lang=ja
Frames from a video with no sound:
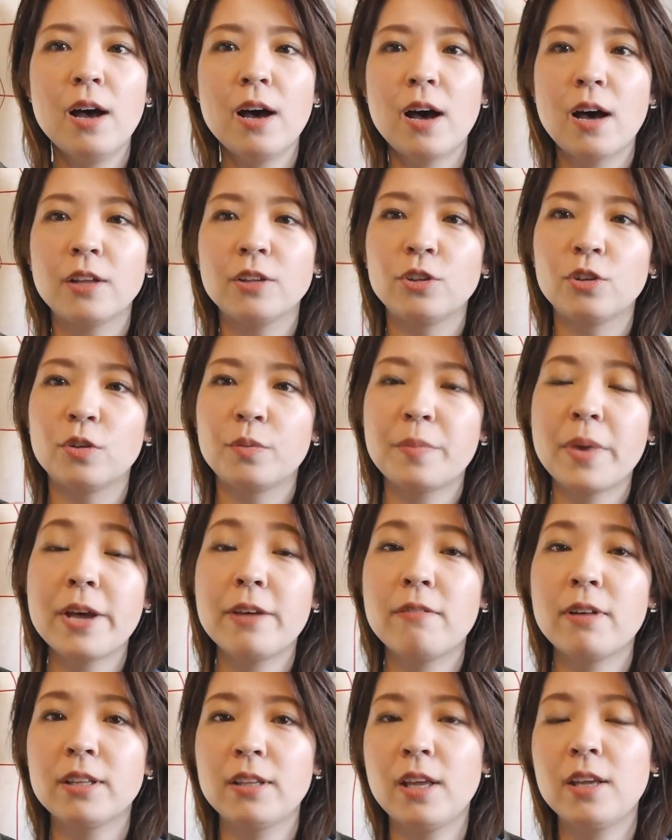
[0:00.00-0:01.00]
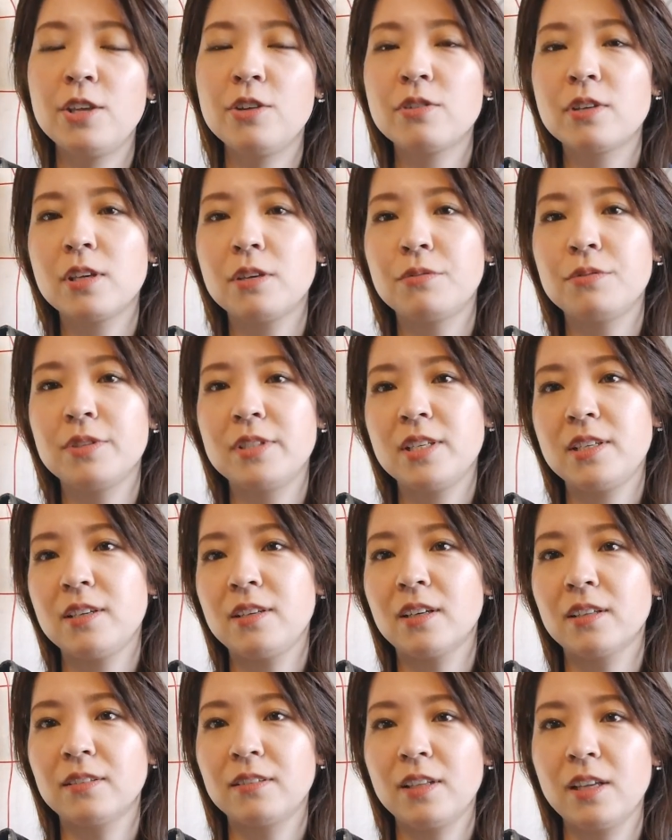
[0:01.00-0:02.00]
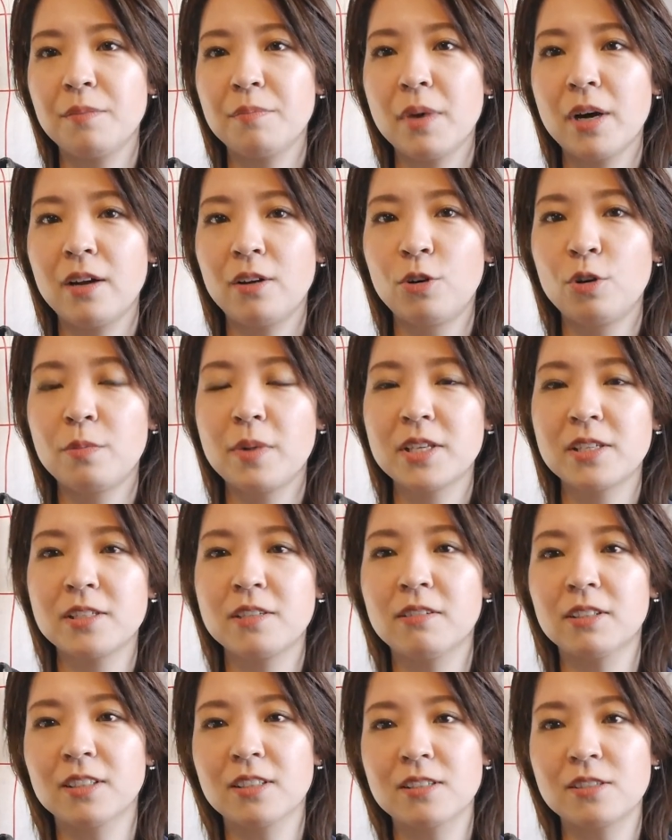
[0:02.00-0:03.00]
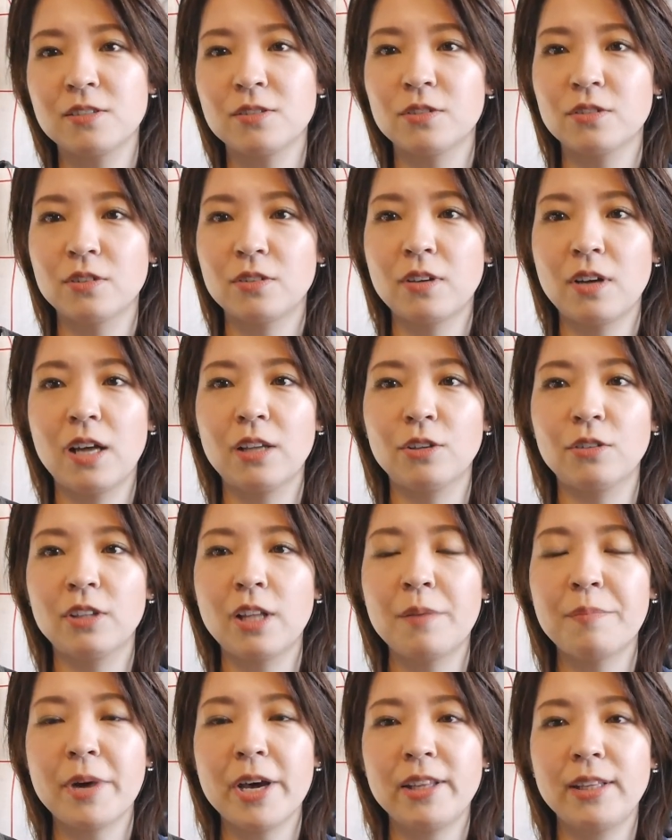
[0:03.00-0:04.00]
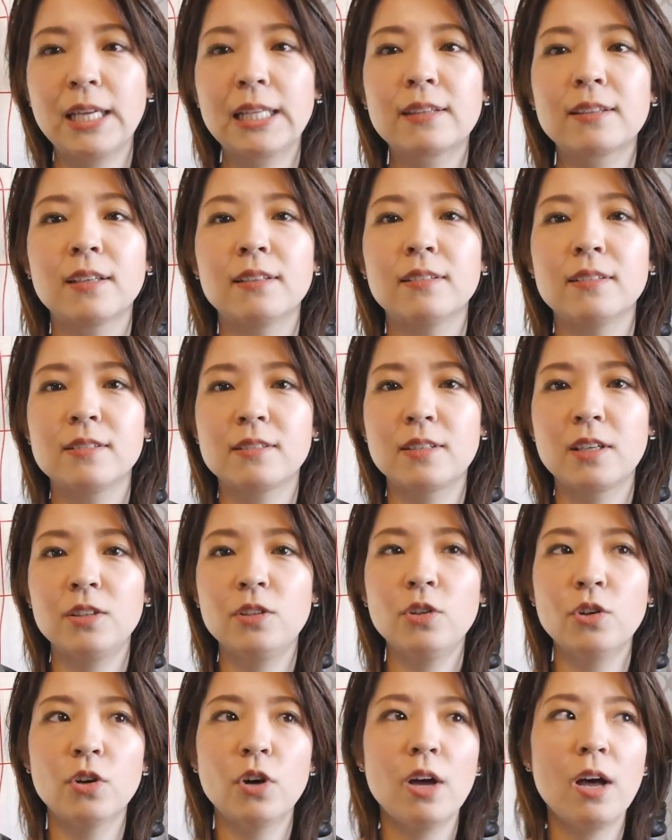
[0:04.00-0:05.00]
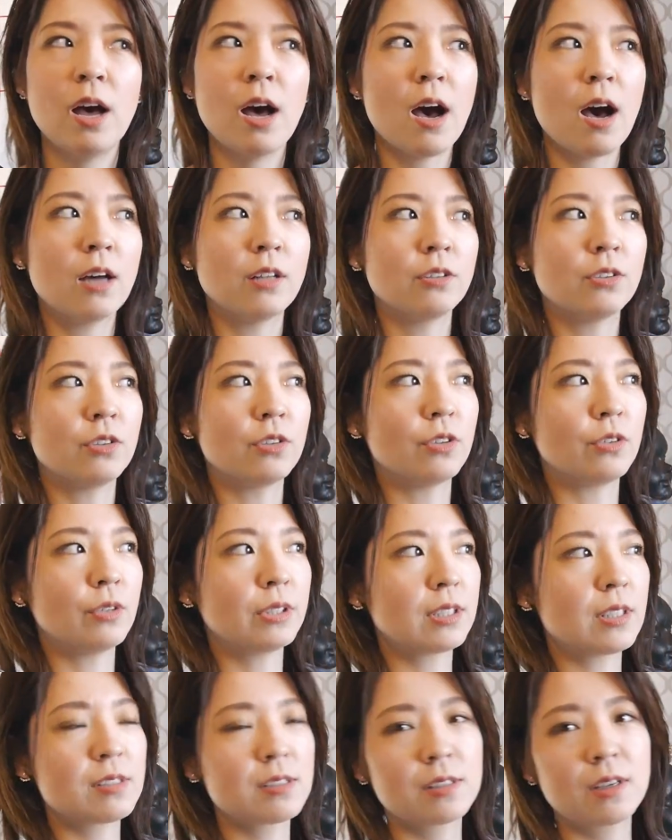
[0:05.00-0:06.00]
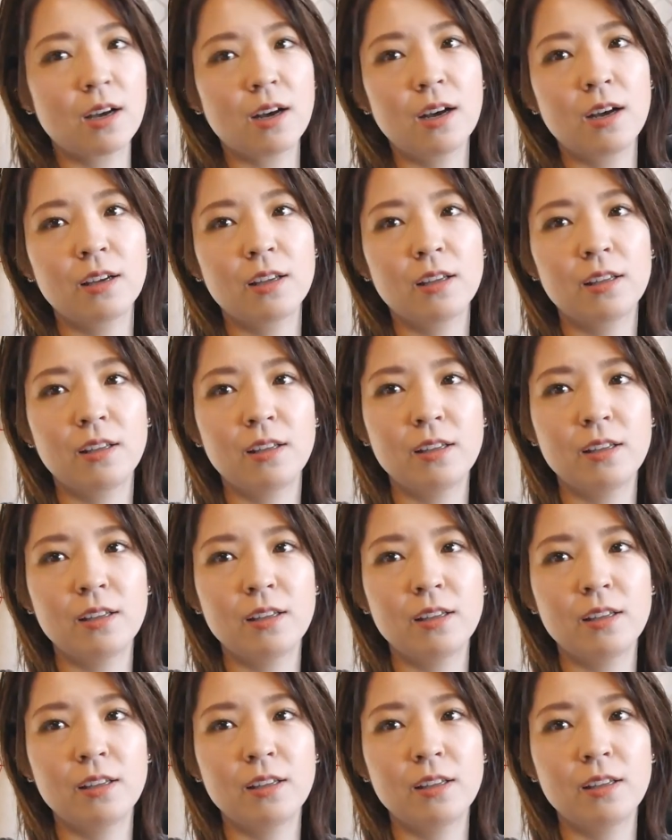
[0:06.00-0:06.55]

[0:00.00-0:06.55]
あの前はね「ゆき藤平」って、まあ、ローマ字で私のあの名前だったんですけどあの私が